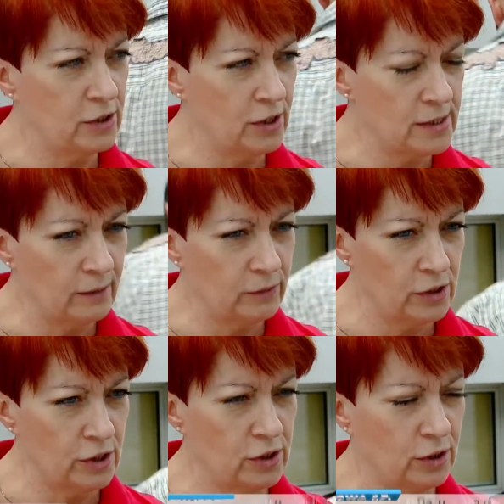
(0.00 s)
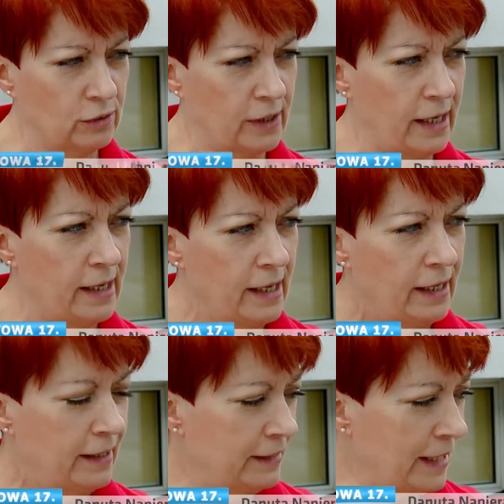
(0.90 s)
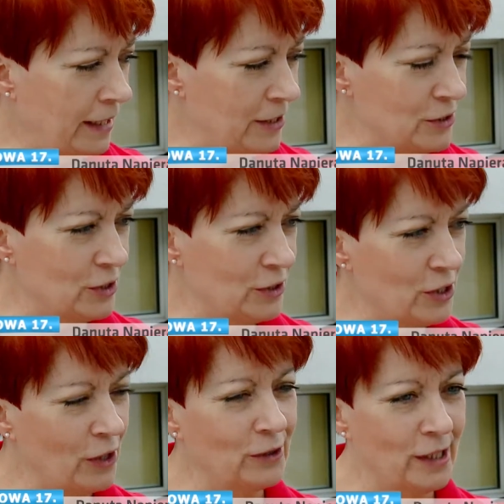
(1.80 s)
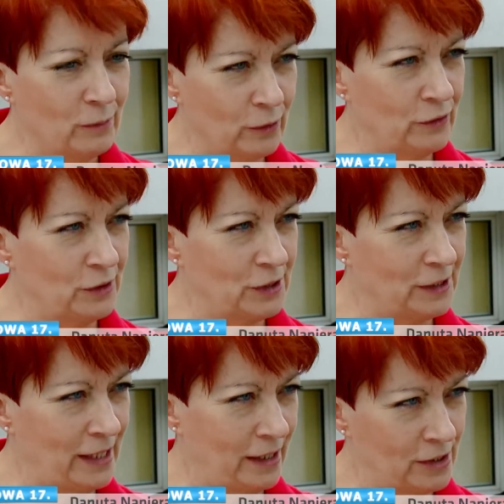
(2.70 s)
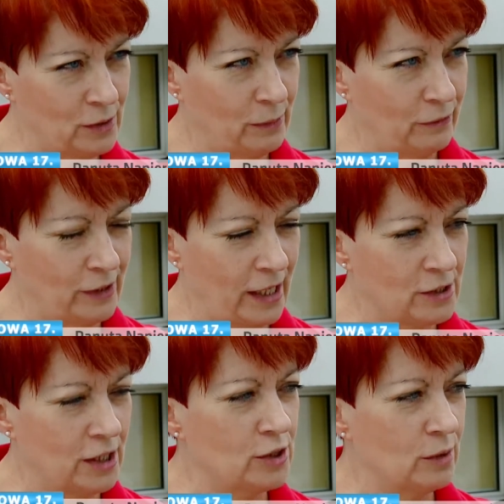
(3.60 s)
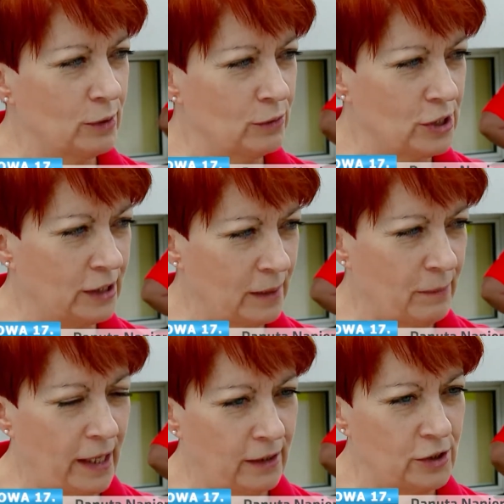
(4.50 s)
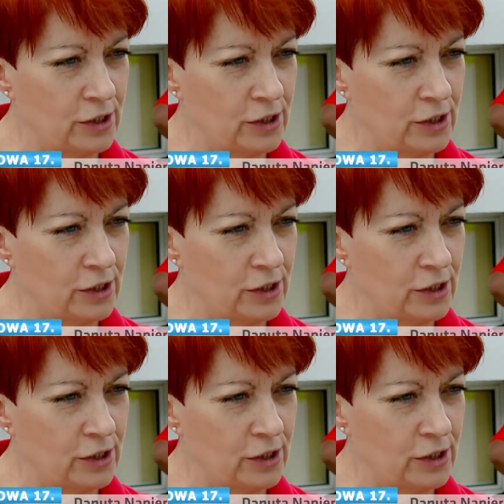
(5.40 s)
To są te rzeczy, które e, należy ciągle mówić i należy powtarzać, żeby ludzie nie bali